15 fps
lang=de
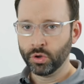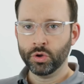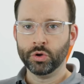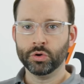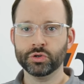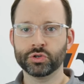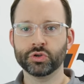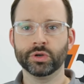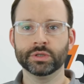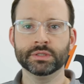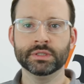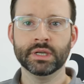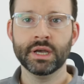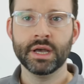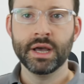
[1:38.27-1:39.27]
Und schon
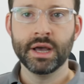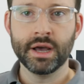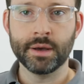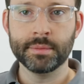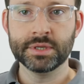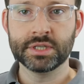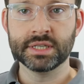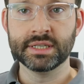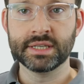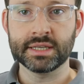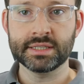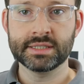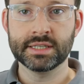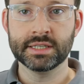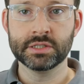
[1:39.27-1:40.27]
habe ich den
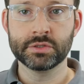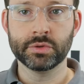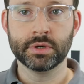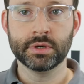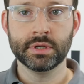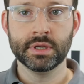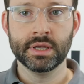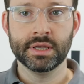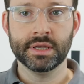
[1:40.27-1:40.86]
Tastsensor